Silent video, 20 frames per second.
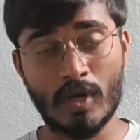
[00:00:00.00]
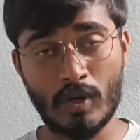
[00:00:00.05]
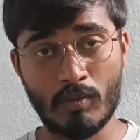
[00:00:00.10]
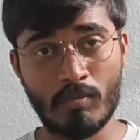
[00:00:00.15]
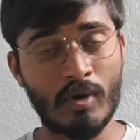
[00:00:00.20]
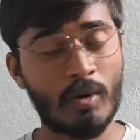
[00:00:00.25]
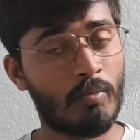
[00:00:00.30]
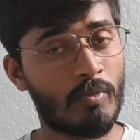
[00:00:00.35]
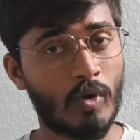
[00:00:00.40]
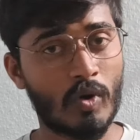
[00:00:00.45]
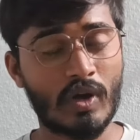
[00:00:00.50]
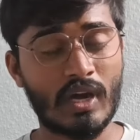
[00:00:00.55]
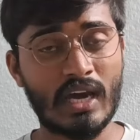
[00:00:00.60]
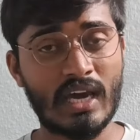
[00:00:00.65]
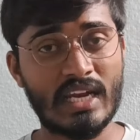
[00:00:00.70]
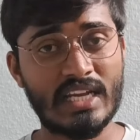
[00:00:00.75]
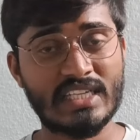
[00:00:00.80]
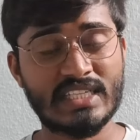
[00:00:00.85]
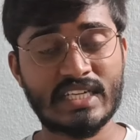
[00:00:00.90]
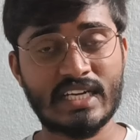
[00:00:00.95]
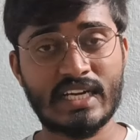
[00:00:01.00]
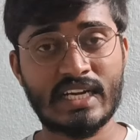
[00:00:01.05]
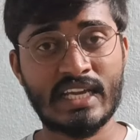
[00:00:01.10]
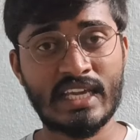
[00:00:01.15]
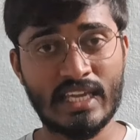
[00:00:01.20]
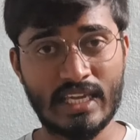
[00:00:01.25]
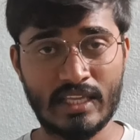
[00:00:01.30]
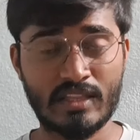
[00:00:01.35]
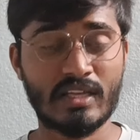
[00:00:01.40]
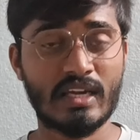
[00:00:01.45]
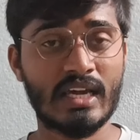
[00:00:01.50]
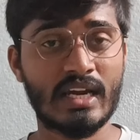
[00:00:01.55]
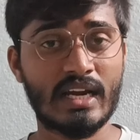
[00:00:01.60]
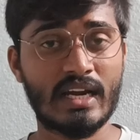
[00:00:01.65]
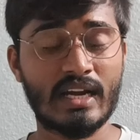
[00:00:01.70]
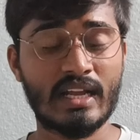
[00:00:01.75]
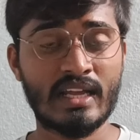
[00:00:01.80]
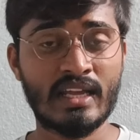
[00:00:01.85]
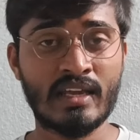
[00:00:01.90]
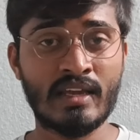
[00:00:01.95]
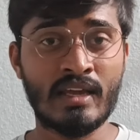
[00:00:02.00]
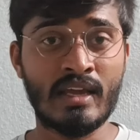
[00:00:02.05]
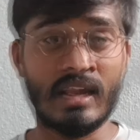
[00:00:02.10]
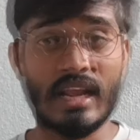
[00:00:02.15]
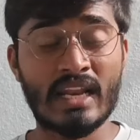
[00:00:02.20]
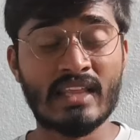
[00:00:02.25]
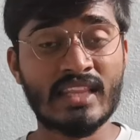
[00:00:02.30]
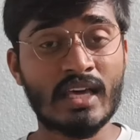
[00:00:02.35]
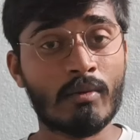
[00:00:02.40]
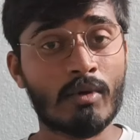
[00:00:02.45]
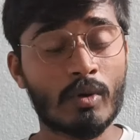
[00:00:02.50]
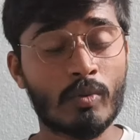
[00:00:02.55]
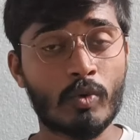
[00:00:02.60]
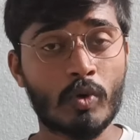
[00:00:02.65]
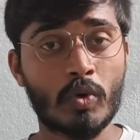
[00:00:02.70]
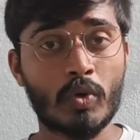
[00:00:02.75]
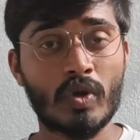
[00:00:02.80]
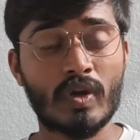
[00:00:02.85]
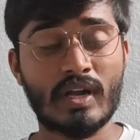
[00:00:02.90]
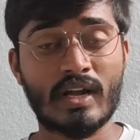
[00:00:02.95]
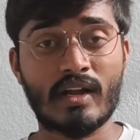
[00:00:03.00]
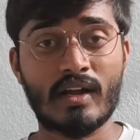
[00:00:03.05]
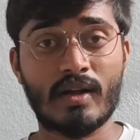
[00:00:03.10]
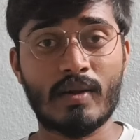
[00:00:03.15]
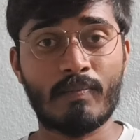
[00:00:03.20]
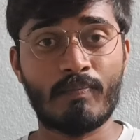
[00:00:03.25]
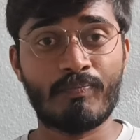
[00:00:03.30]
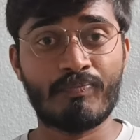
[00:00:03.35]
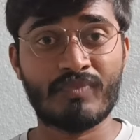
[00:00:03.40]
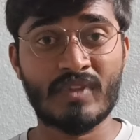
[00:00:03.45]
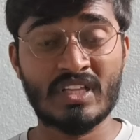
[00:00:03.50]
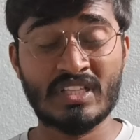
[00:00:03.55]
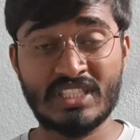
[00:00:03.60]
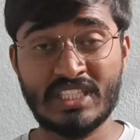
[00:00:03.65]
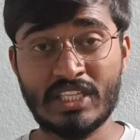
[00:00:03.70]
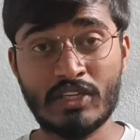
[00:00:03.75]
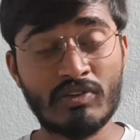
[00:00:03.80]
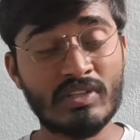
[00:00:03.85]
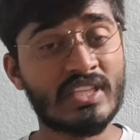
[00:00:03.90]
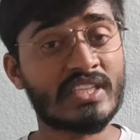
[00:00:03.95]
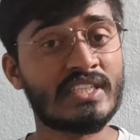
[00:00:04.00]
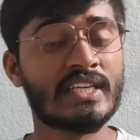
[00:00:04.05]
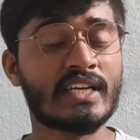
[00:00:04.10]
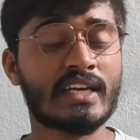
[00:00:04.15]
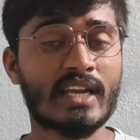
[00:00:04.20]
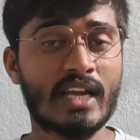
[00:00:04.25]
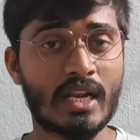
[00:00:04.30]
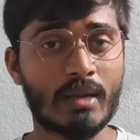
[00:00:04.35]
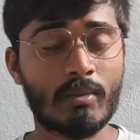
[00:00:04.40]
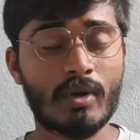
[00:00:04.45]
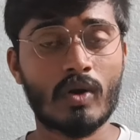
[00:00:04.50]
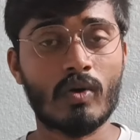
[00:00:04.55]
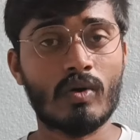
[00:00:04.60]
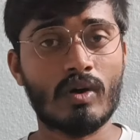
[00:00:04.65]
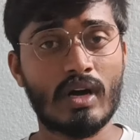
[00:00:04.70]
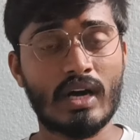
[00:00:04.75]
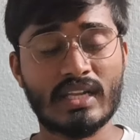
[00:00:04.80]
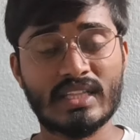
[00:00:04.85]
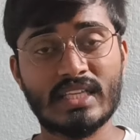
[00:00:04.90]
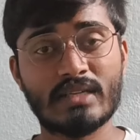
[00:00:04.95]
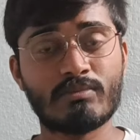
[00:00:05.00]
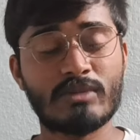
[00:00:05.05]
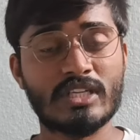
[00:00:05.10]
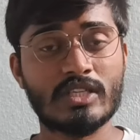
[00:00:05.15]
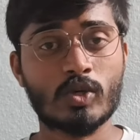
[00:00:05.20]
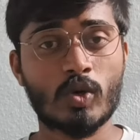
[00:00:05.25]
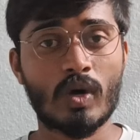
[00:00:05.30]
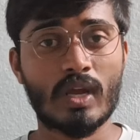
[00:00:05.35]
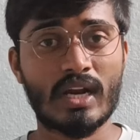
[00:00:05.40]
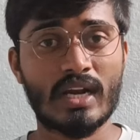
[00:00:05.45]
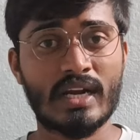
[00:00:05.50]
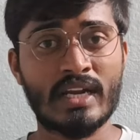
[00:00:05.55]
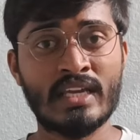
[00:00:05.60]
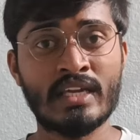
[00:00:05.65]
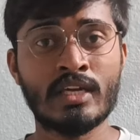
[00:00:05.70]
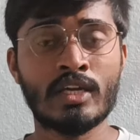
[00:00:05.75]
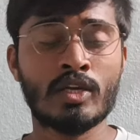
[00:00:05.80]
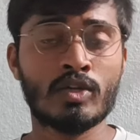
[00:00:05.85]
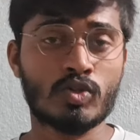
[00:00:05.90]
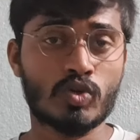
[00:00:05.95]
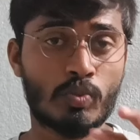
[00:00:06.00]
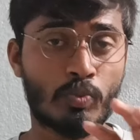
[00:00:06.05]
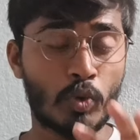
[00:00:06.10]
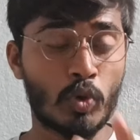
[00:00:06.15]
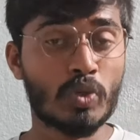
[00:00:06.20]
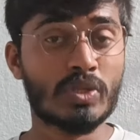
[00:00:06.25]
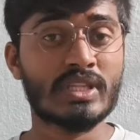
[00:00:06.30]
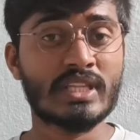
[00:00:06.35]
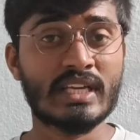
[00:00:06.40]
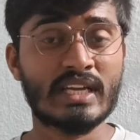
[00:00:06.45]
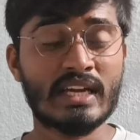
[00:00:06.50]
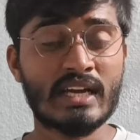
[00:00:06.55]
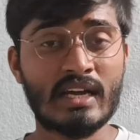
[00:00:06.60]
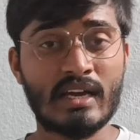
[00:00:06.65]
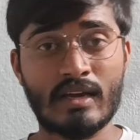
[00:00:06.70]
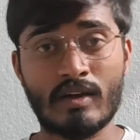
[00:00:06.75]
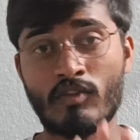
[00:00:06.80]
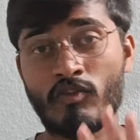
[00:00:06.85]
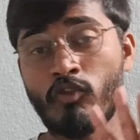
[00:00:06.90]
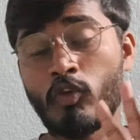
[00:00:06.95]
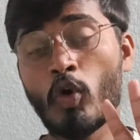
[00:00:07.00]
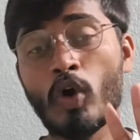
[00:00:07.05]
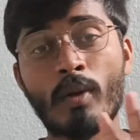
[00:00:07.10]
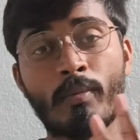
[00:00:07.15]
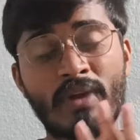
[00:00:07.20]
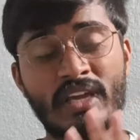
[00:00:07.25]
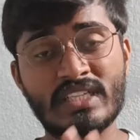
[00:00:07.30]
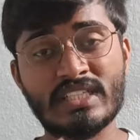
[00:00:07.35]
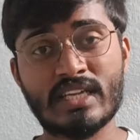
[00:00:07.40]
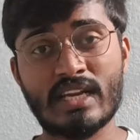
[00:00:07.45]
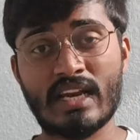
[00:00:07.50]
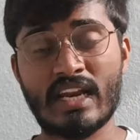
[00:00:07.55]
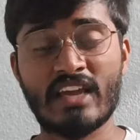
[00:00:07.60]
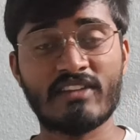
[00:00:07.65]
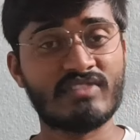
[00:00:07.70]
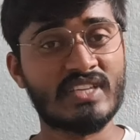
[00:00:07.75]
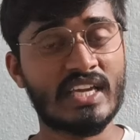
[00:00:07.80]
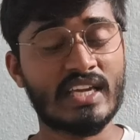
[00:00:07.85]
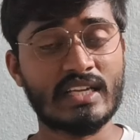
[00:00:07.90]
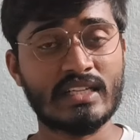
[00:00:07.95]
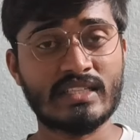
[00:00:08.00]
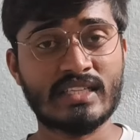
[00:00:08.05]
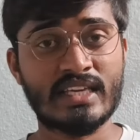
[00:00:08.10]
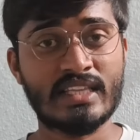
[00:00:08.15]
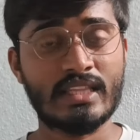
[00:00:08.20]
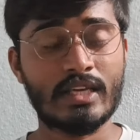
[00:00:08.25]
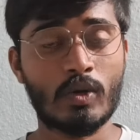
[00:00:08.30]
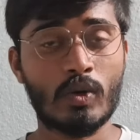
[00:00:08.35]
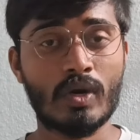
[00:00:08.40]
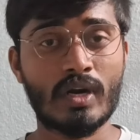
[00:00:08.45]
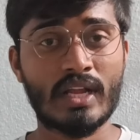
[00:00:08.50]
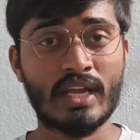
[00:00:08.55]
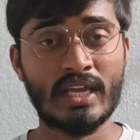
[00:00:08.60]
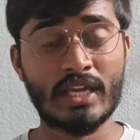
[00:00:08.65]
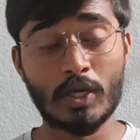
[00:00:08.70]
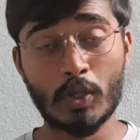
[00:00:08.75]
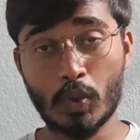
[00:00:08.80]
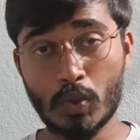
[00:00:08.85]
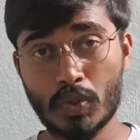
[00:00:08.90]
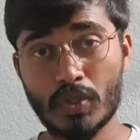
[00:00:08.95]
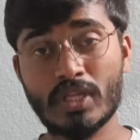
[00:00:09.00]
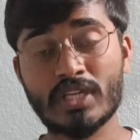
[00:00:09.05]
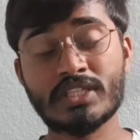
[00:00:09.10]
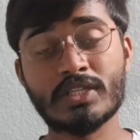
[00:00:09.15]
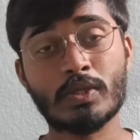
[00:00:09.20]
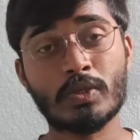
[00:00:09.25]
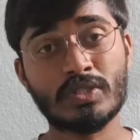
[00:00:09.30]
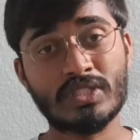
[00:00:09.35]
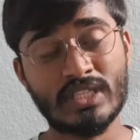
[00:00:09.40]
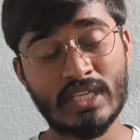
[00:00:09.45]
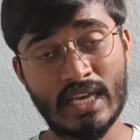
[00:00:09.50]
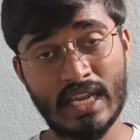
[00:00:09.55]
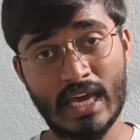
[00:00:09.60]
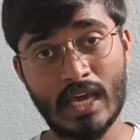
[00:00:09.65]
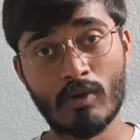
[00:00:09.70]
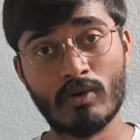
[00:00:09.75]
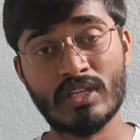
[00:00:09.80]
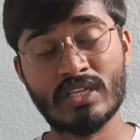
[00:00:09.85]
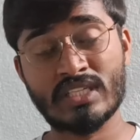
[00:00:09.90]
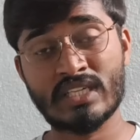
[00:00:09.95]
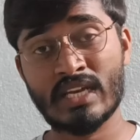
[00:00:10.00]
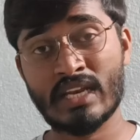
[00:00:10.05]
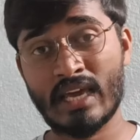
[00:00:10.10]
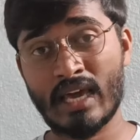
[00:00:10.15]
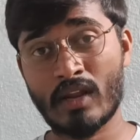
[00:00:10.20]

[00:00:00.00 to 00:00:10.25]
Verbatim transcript: మనం పప్పులో కాలేసినట్టే ఎందుకనంటే నల్లతామర పురుగు యొక్క జీవిత చక్రాన్ని మనం అర్థం చేసుకోవాలండి సో పూర్తిగా ఫోర్ మేజర్ లైఫ్ సైకిల్స్ అయితే ఉంటాయి గుడ్డు దశ నుంచి లారో దశ